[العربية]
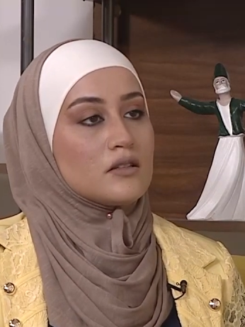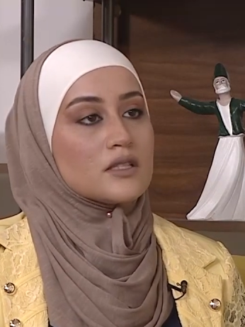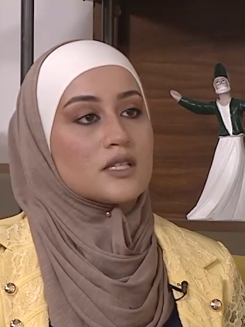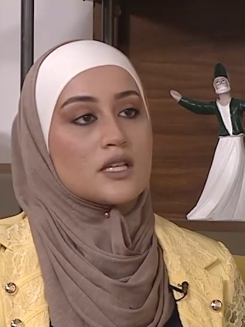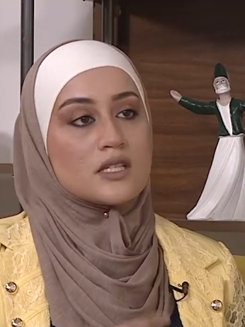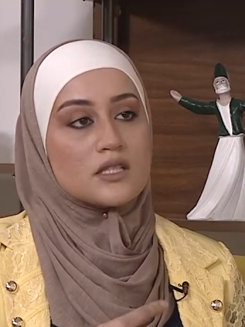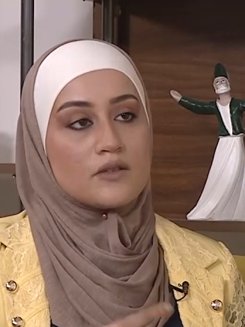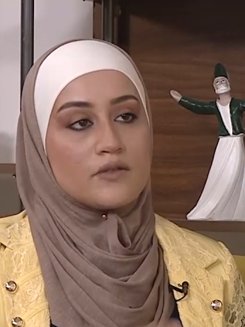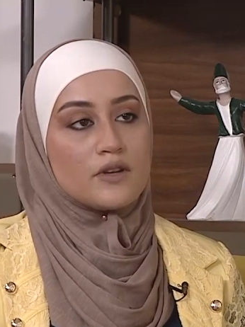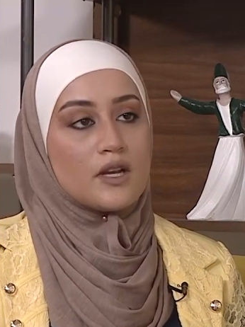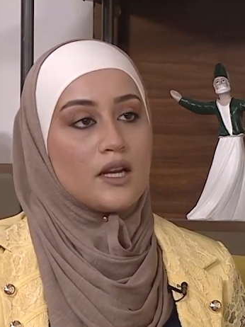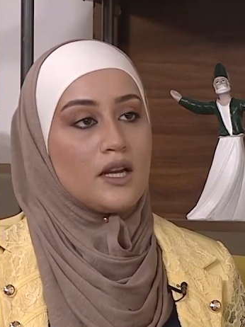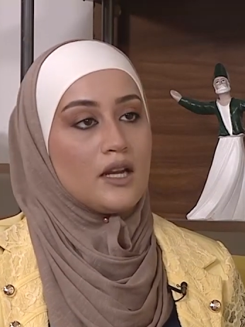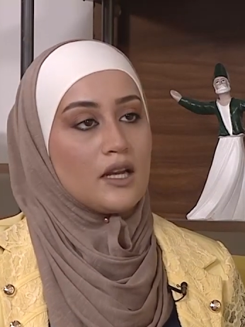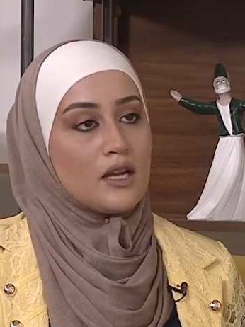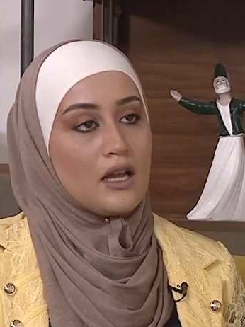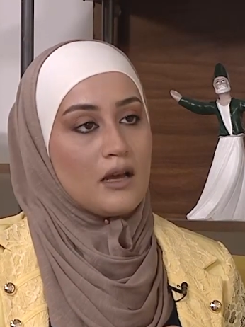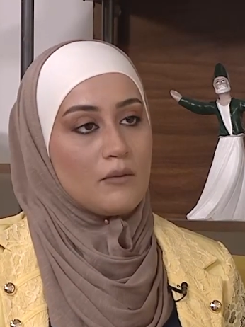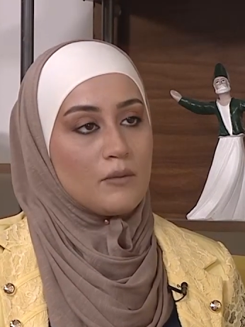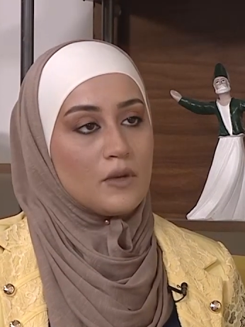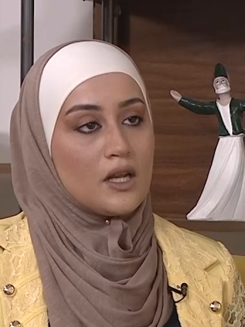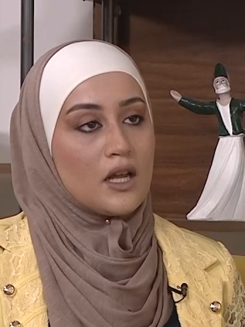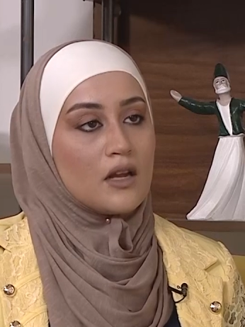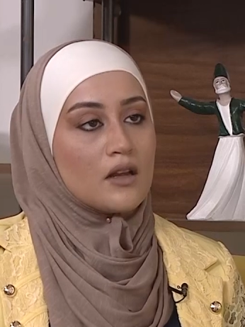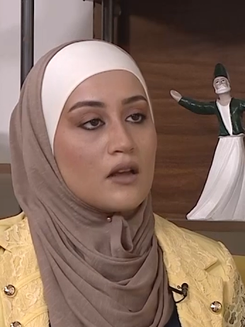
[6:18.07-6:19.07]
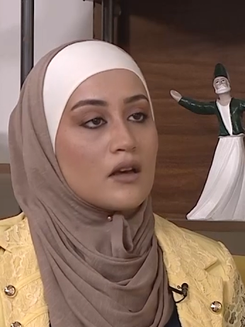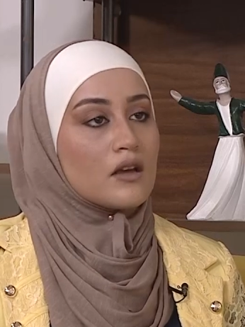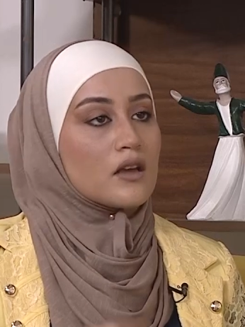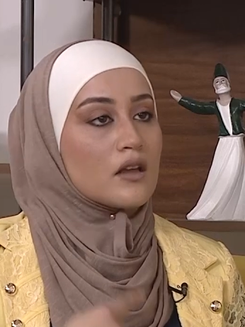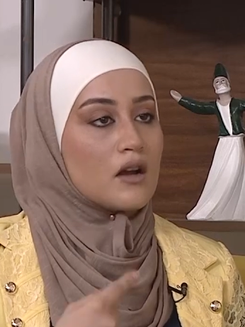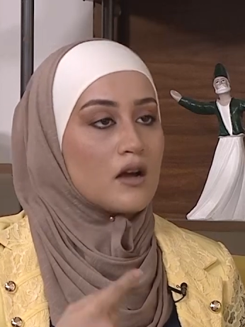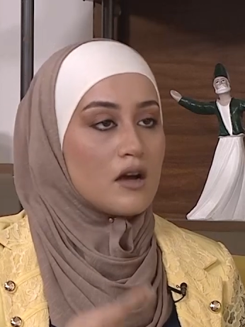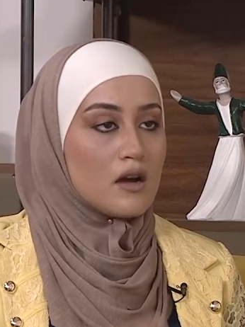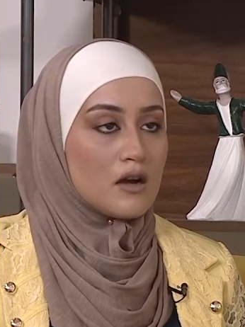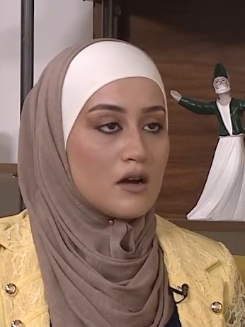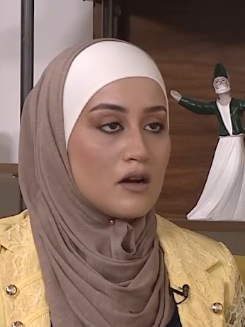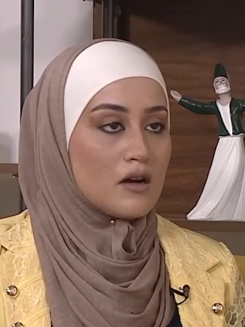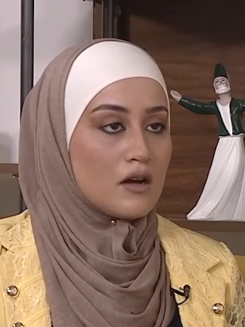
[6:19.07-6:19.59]
قصص فينا نحن نعملها
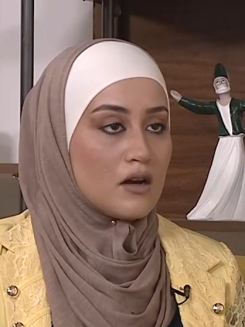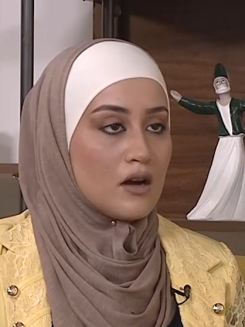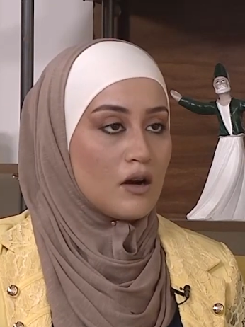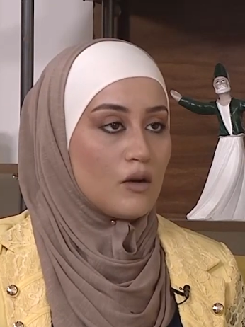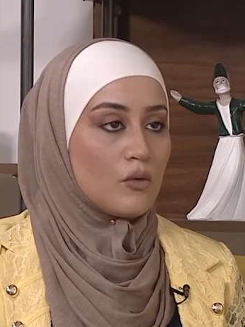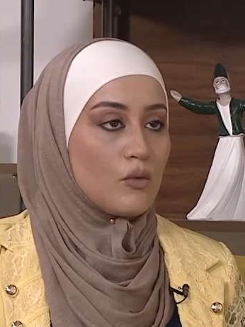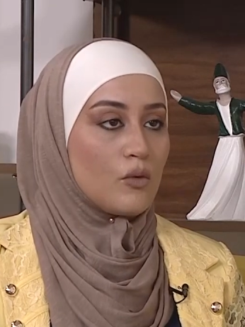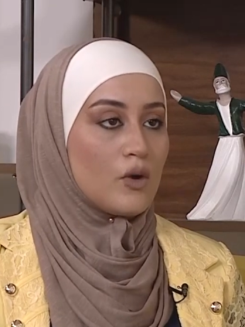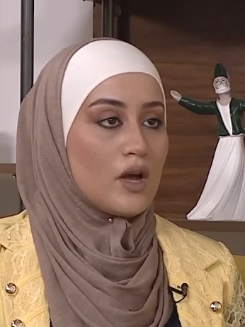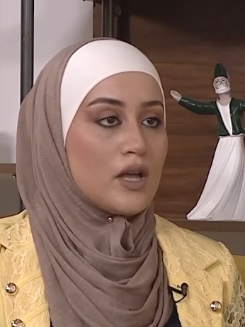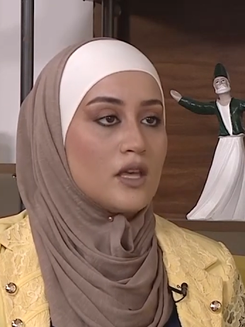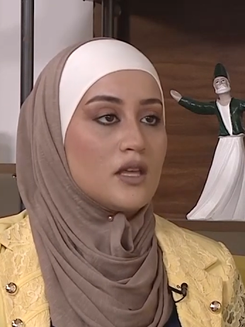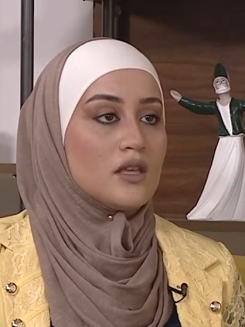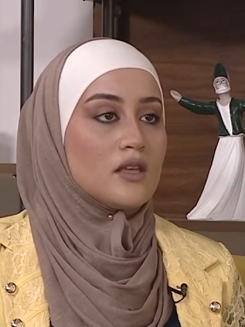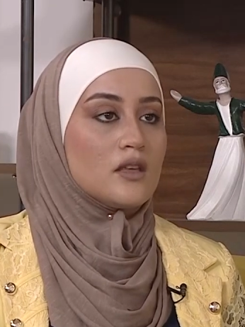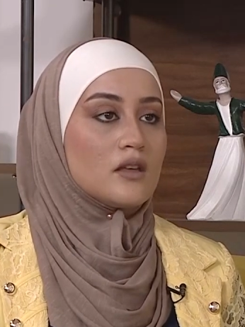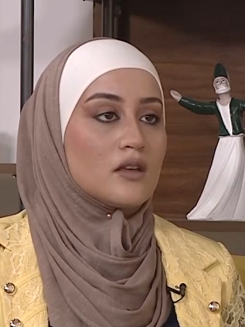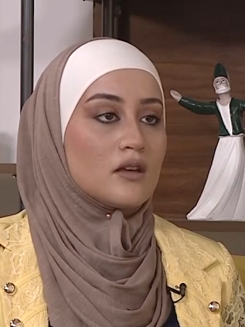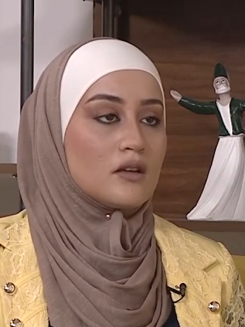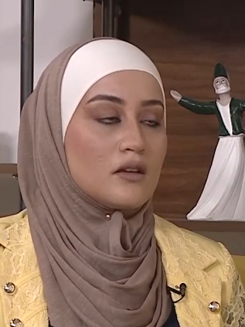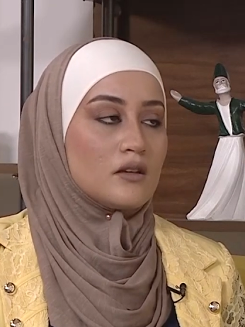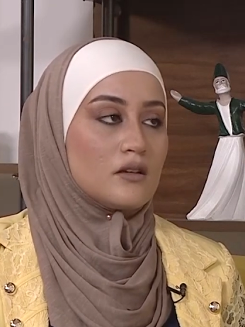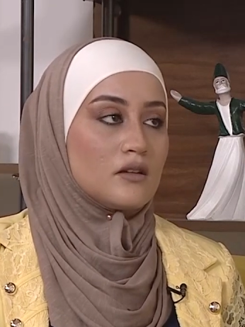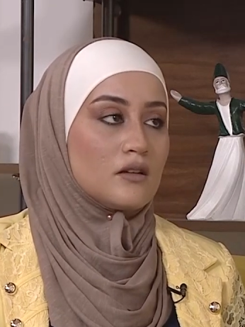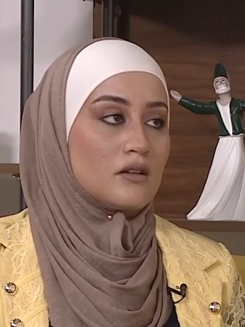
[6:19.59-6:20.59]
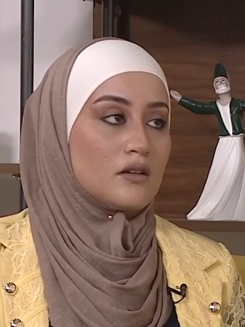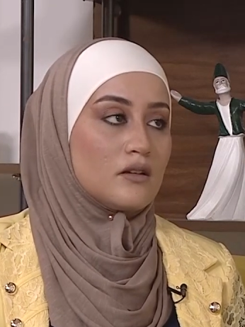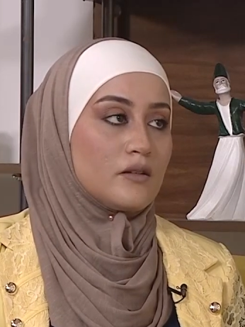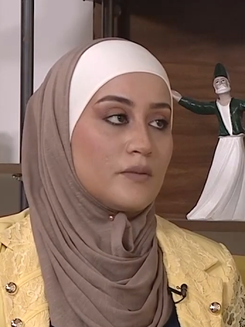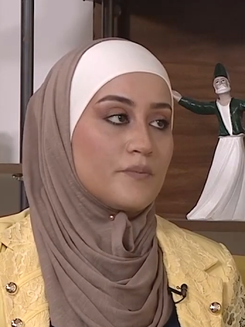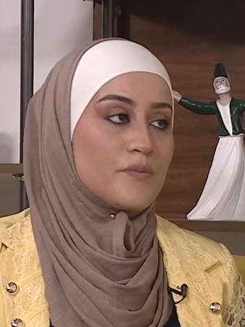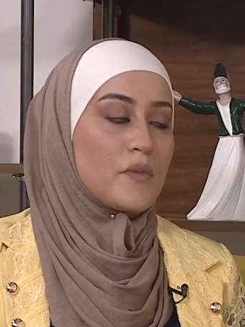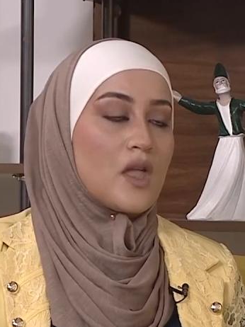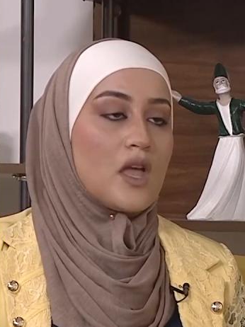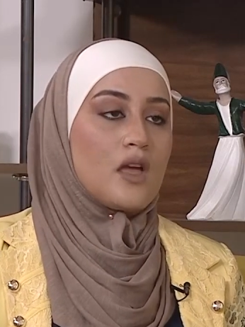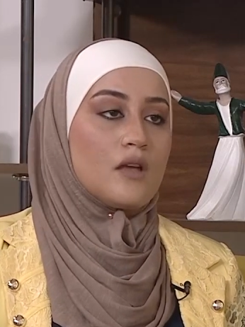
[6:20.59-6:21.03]
القراءه او اي آه،